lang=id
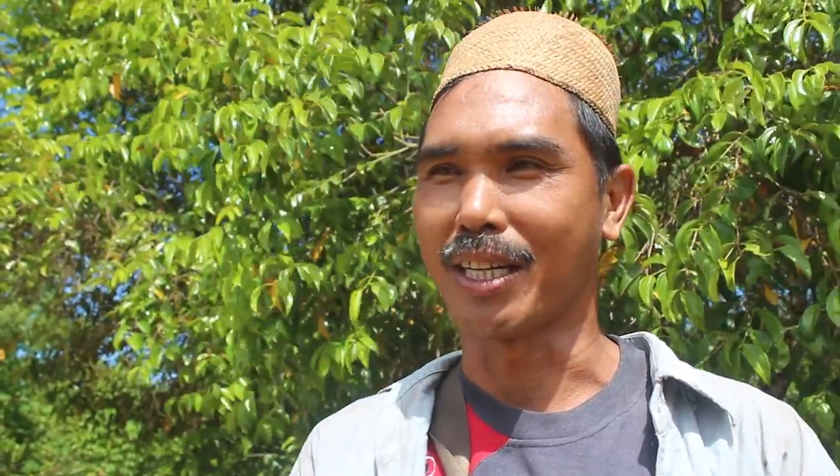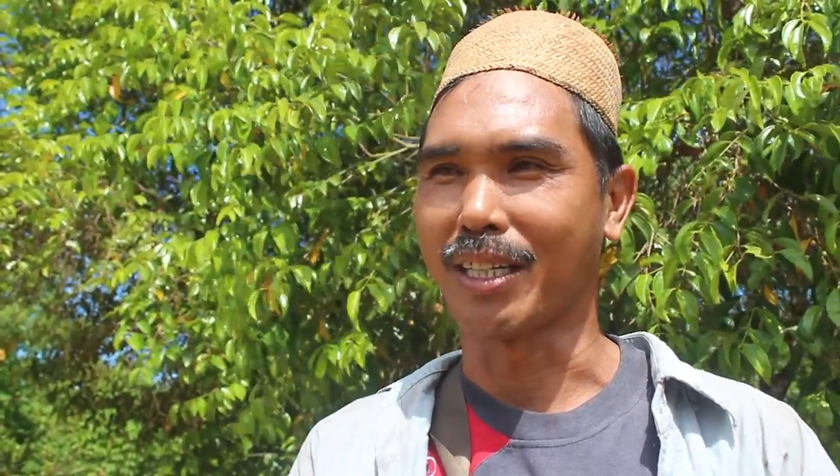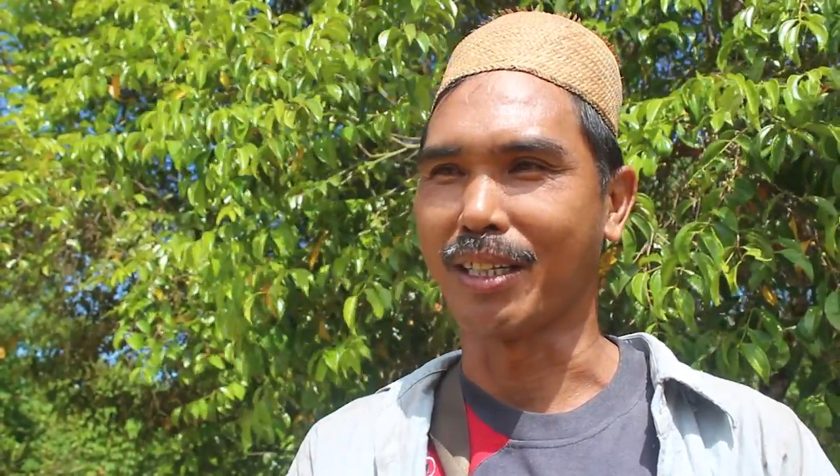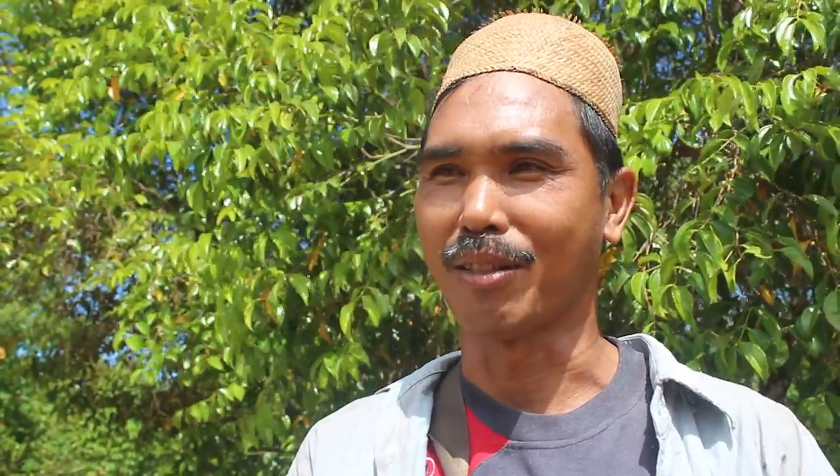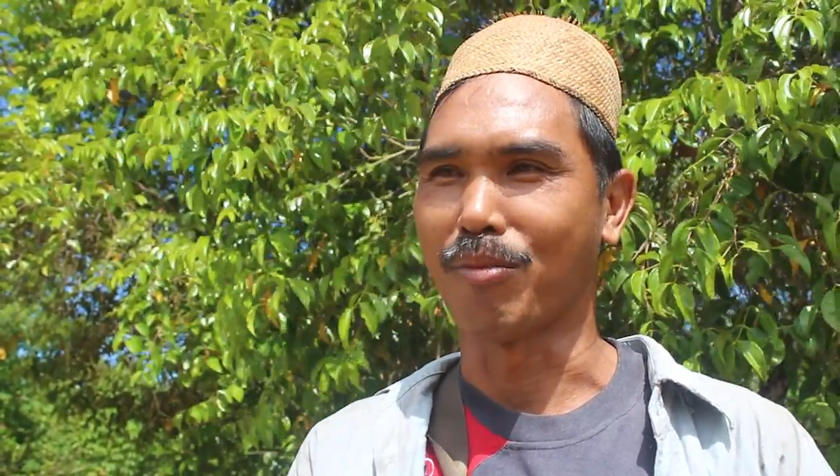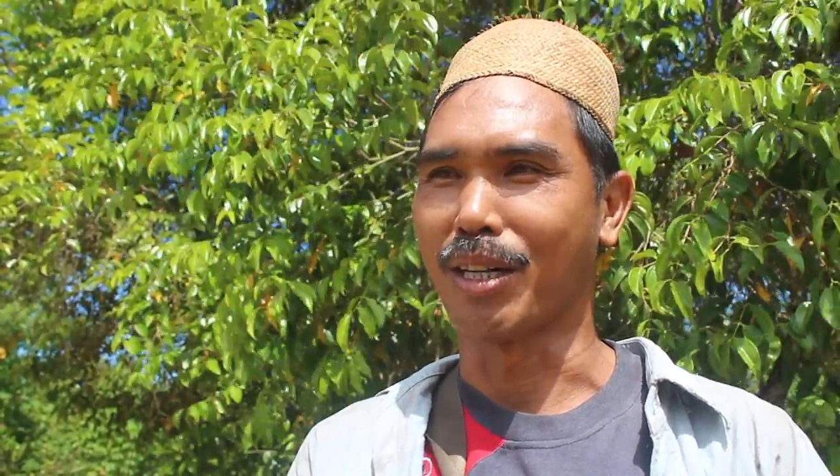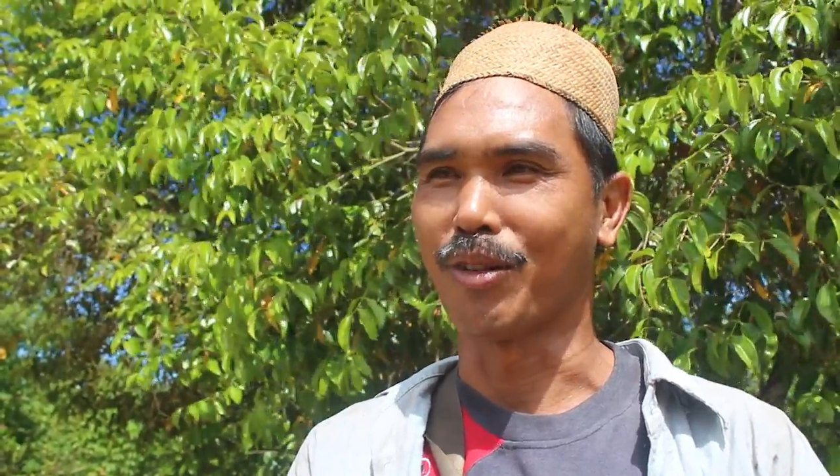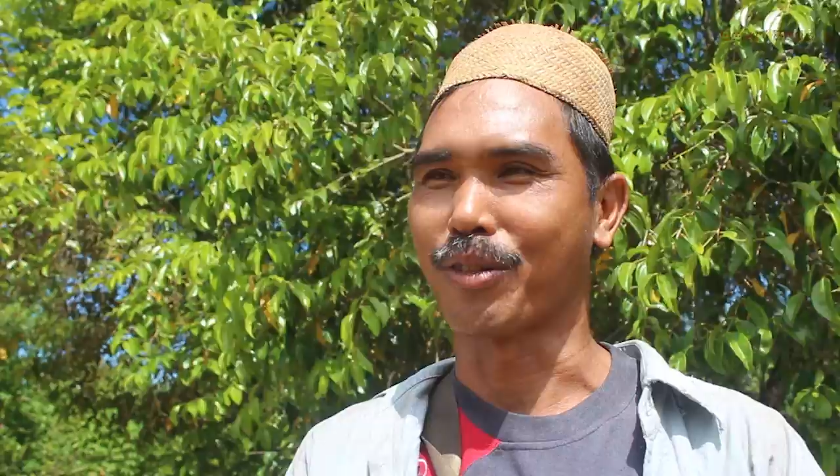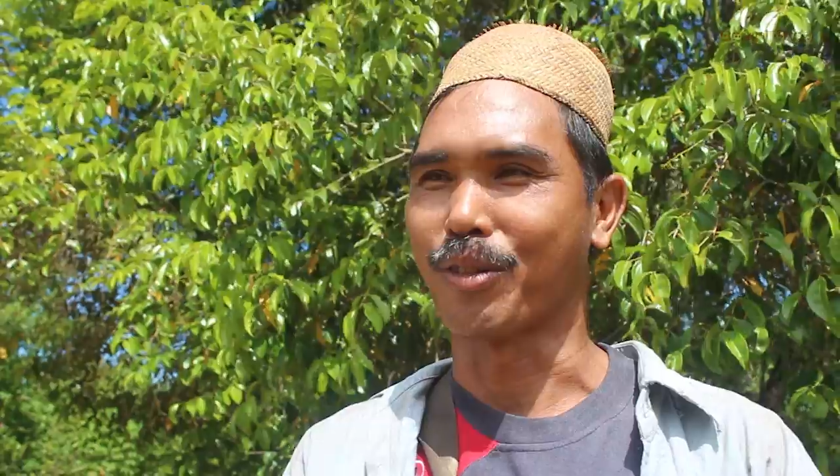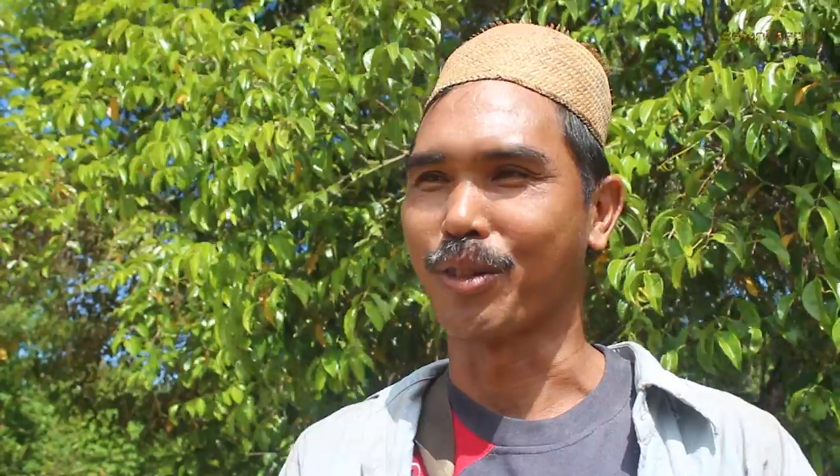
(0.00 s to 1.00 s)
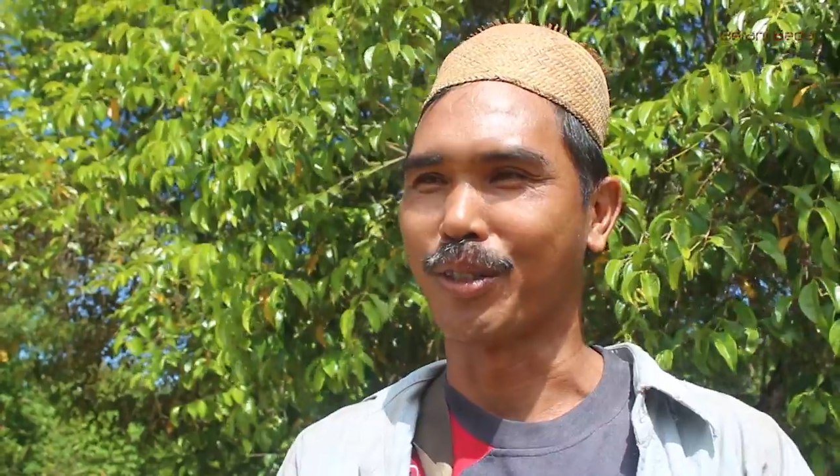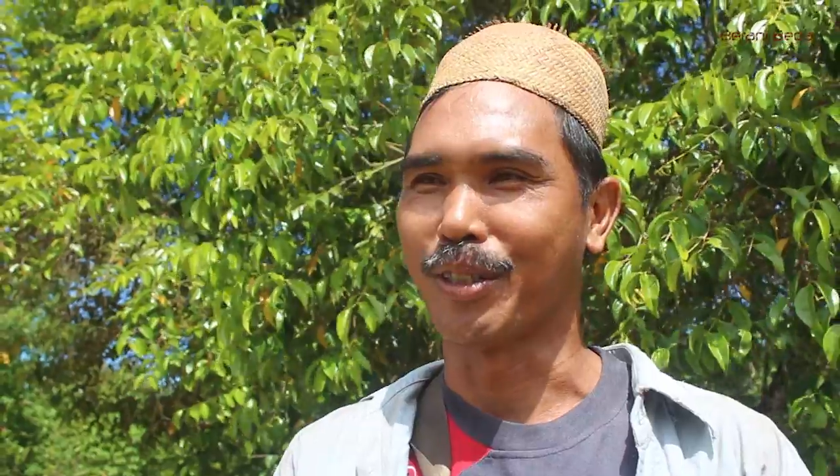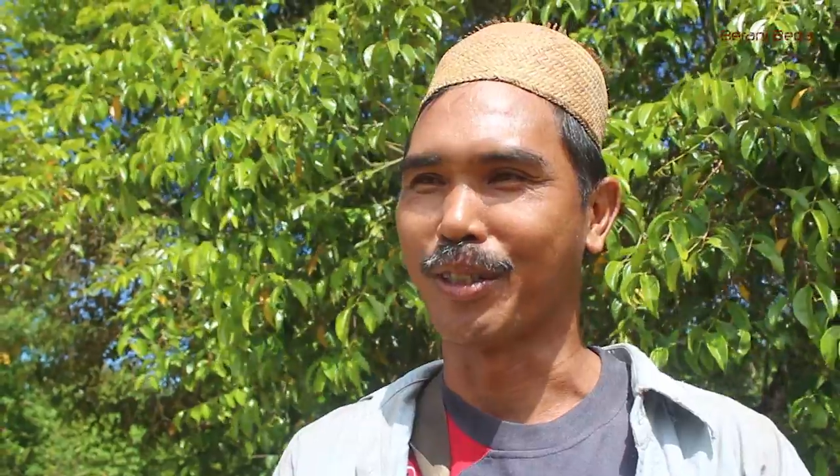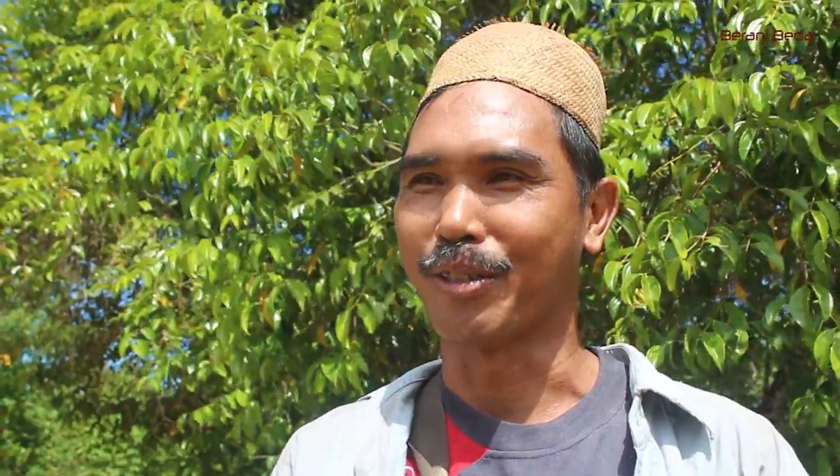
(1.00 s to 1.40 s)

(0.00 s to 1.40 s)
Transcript: dari bengkok musim.